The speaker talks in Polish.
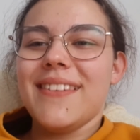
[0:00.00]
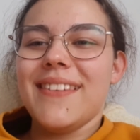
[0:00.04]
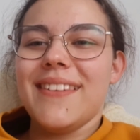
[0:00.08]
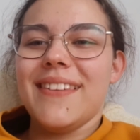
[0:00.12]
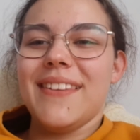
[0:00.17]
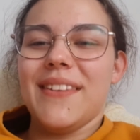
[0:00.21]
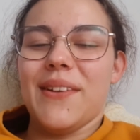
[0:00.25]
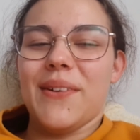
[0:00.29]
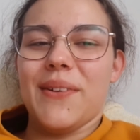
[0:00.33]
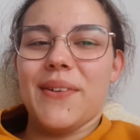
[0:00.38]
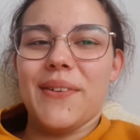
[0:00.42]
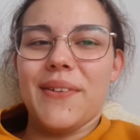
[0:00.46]

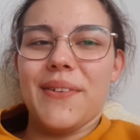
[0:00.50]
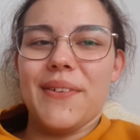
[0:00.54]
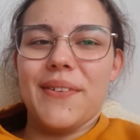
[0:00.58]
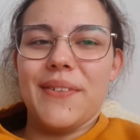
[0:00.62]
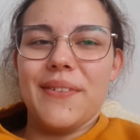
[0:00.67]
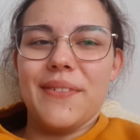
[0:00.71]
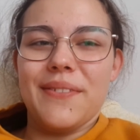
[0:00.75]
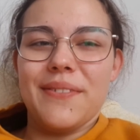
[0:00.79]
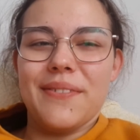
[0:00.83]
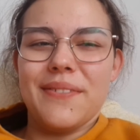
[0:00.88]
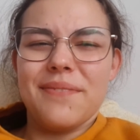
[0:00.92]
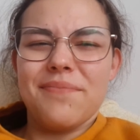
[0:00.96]

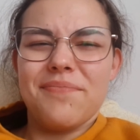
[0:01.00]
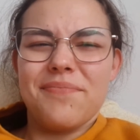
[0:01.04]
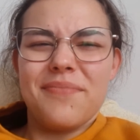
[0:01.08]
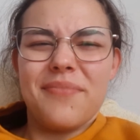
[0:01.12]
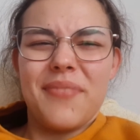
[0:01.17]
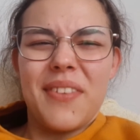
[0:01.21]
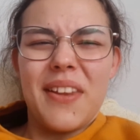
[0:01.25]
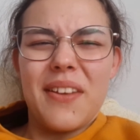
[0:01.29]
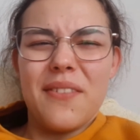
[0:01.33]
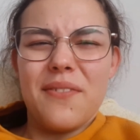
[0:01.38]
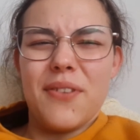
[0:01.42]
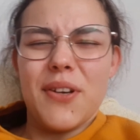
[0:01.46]
do
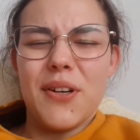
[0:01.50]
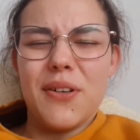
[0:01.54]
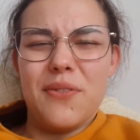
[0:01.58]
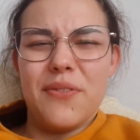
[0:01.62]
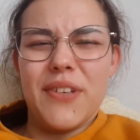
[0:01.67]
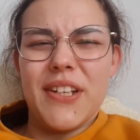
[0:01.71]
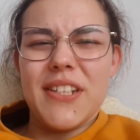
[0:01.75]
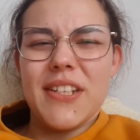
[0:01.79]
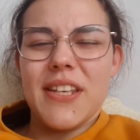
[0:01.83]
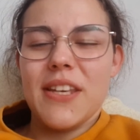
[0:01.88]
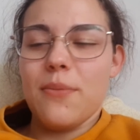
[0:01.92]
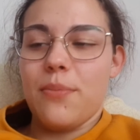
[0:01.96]

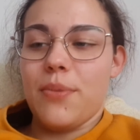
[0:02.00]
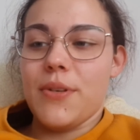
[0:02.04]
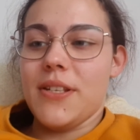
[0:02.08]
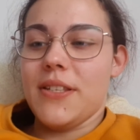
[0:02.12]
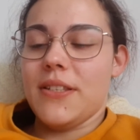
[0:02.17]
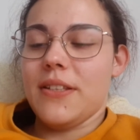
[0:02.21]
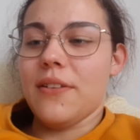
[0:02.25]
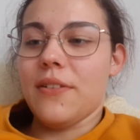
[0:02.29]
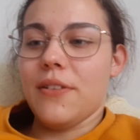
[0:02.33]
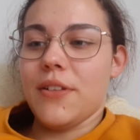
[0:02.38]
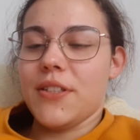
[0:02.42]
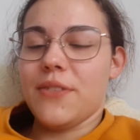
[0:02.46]
foliweczki, później z
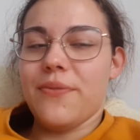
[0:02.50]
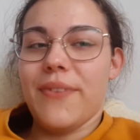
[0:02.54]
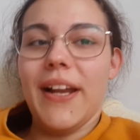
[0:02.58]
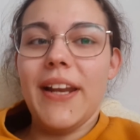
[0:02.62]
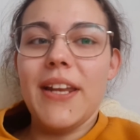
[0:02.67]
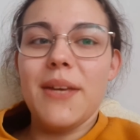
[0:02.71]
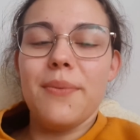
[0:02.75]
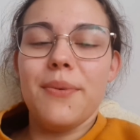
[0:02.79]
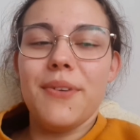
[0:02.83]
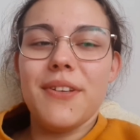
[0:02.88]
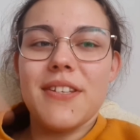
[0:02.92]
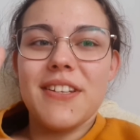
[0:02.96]
tego
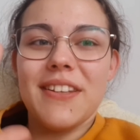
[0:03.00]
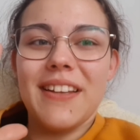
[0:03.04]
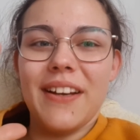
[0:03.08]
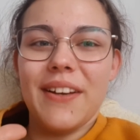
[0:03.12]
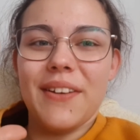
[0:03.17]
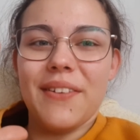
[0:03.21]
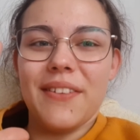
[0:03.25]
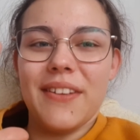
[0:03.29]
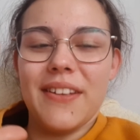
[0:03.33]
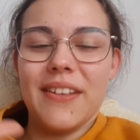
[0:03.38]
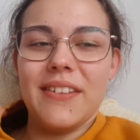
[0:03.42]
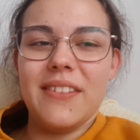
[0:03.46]
losowali i były trzy
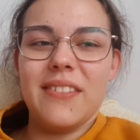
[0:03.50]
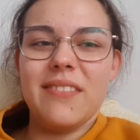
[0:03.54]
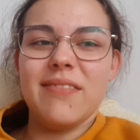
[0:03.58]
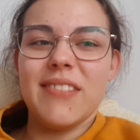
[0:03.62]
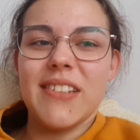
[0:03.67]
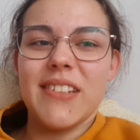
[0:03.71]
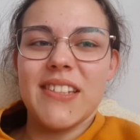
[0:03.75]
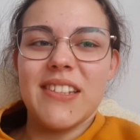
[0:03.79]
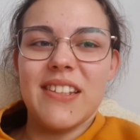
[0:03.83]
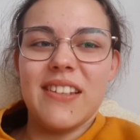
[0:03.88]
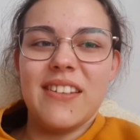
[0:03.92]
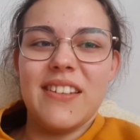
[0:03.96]
nagrody i
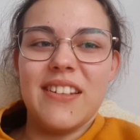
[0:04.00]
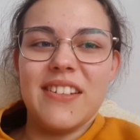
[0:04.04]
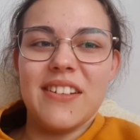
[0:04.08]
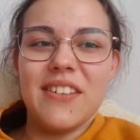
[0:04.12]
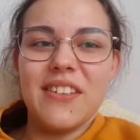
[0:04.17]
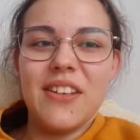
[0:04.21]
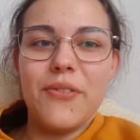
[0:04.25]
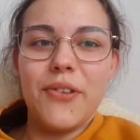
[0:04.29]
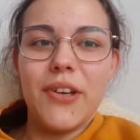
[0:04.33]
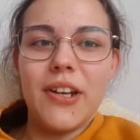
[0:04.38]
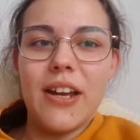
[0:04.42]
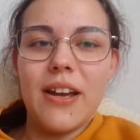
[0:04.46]
niestety niczego
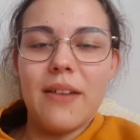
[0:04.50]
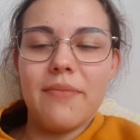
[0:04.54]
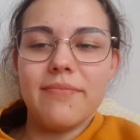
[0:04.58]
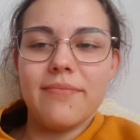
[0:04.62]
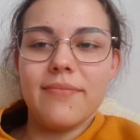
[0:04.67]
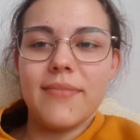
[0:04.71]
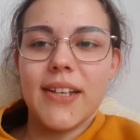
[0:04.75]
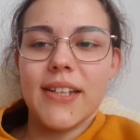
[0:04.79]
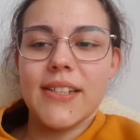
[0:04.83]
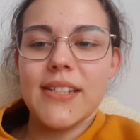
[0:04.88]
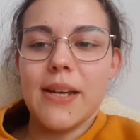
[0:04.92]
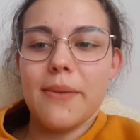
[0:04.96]
nie
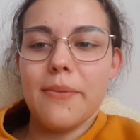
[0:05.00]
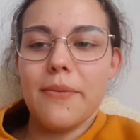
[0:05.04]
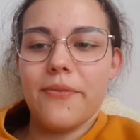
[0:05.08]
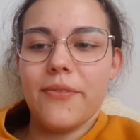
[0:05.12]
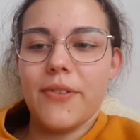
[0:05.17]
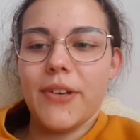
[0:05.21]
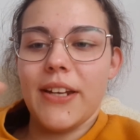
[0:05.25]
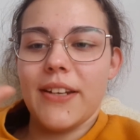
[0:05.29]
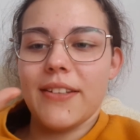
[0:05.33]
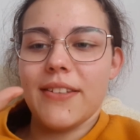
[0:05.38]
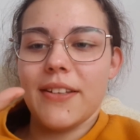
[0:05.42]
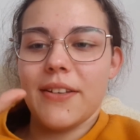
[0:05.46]
wygrałam. Chciałabym
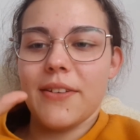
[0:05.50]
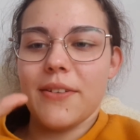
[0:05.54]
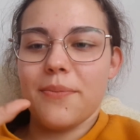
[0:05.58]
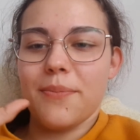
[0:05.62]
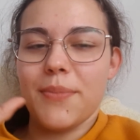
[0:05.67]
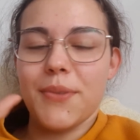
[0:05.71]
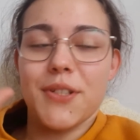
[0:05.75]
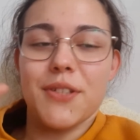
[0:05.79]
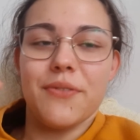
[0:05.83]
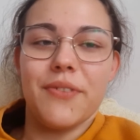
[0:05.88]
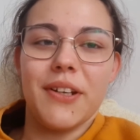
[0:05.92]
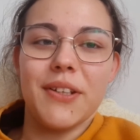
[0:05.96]
wygrać takiego
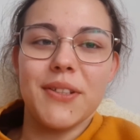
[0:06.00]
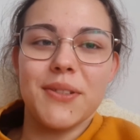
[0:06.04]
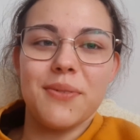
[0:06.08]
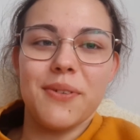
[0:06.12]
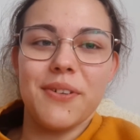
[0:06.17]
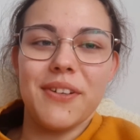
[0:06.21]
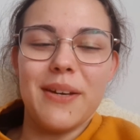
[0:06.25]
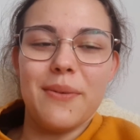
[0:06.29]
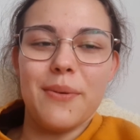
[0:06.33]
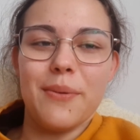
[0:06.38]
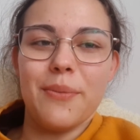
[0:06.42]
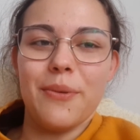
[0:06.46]
pluszowego
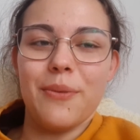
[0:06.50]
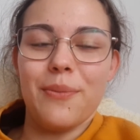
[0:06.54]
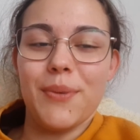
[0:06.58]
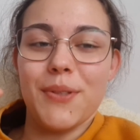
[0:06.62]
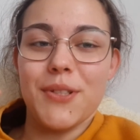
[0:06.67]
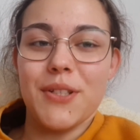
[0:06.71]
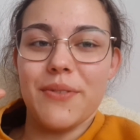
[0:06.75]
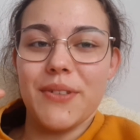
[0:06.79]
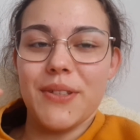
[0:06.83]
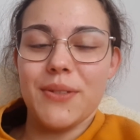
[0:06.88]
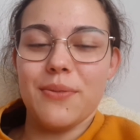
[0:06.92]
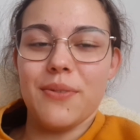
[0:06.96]
słonia, bo był
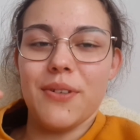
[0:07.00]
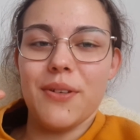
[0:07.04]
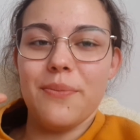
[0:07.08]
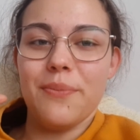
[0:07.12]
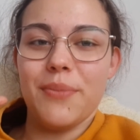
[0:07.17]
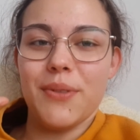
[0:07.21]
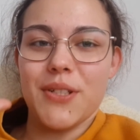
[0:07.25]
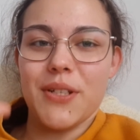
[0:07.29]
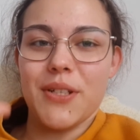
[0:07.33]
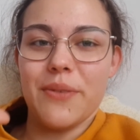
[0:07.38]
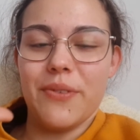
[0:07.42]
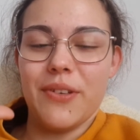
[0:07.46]
pluszowy słoń,
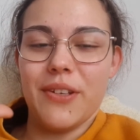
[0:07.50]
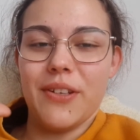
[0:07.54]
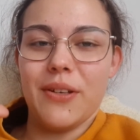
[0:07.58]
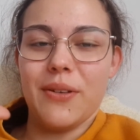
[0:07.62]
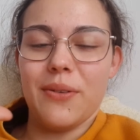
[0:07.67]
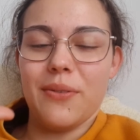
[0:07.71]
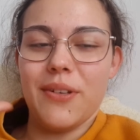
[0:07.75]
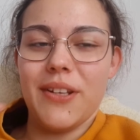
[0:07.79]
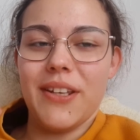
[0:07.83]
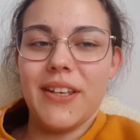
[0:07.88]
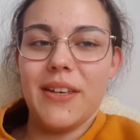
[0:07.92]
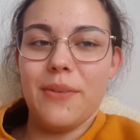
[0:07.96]
pluszowy
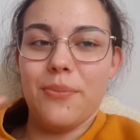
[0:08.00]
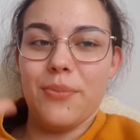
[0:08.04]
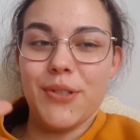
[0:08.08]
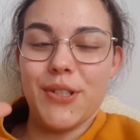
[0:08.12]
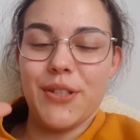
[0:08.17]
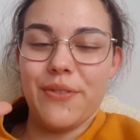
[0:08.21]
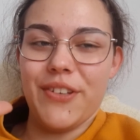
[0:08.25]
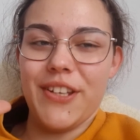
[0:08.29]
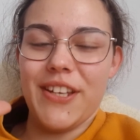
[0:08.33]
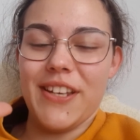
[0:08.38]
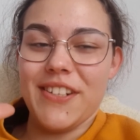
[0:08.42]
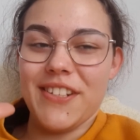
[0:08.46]
królik i
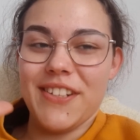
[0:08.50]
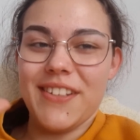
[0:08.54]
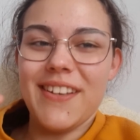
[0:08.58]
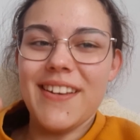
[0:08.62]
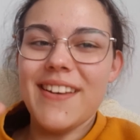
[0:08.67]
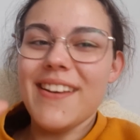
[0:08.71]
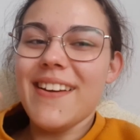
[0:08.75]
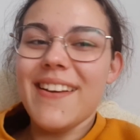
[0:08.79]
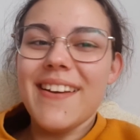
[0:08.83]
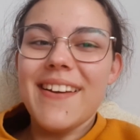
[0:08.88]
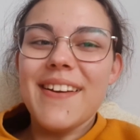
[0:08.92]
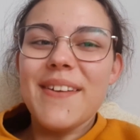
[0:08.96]
pluszowy jeżyk.
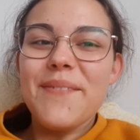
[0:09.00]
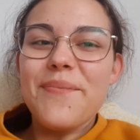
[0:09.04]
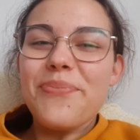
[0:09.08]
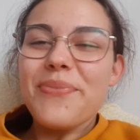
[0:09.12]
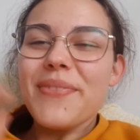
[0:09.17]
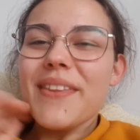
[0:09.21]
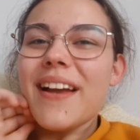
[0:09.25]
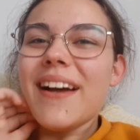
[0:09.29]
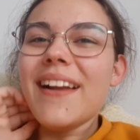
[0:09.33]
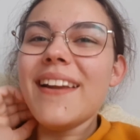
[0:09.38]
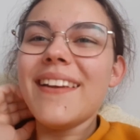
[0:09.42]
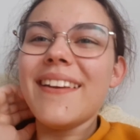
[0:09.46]

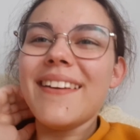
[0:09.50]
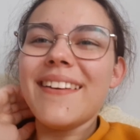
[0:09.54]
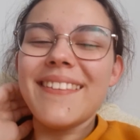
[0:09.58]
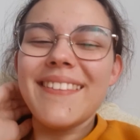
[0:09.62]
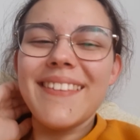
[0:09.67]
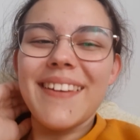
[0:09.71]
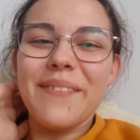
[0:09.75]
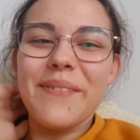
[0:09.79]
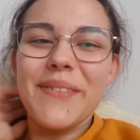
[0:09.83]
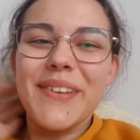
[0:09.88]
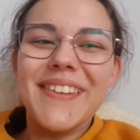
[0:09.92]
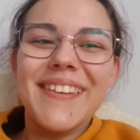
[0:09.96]
Ale
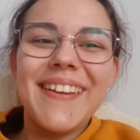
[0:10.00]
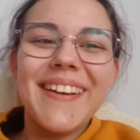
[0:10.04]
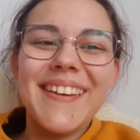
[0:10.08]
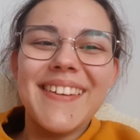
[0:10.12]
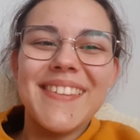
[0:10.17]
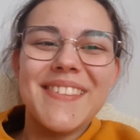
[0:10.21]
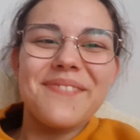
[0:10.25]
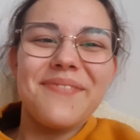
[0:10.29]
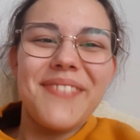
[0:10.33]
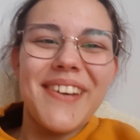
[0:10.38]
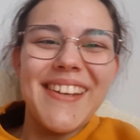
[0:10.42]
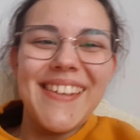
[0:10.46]
jakby i tak
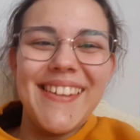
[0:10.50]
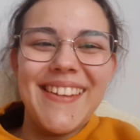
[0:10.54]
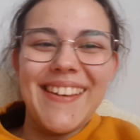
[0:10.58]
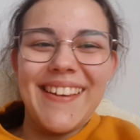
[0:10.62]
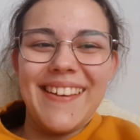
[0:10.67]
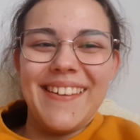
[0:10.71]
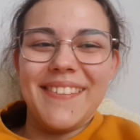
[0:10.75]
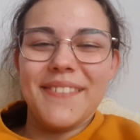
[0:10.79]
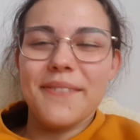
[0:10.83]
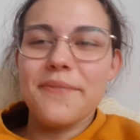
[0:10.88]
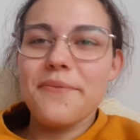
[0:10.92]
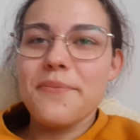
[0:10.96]
jest
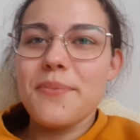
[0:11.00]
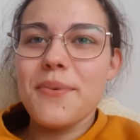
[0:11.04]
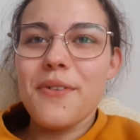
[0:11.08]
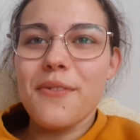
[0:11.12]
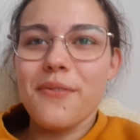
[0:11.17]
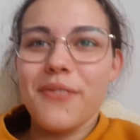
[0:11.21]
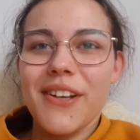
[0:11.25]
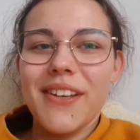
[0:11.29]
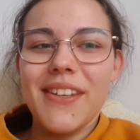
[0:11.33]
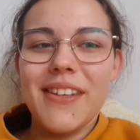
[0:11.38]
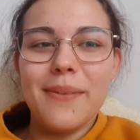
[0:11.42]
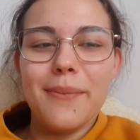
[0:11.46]
fajnie. Było
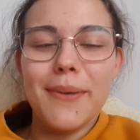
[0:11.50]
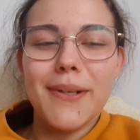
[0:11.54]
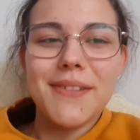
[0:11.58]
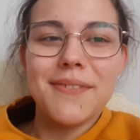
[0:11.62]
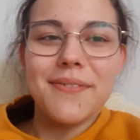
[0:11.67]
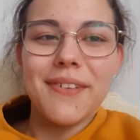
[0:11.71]
fajnie, bardzo